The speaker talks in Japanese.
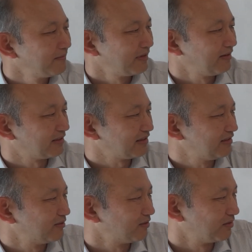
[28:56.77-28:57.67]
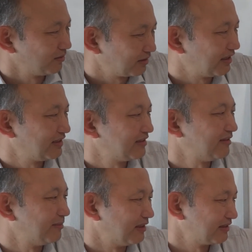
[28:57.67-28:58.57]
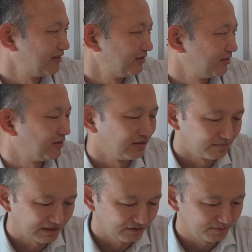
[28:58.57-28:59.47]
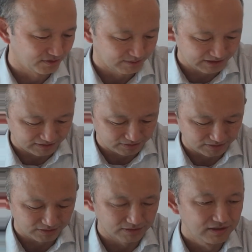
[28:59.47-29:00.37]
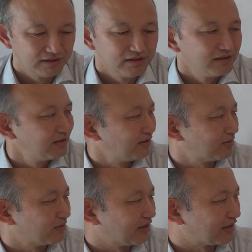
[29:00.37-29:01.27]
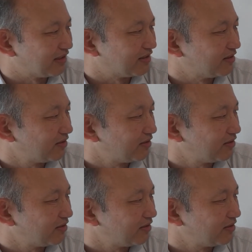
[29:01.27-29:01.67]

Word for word: で、私の乗った列車は、まあ、終点のマリウポリまで行くっていうことだったんですね。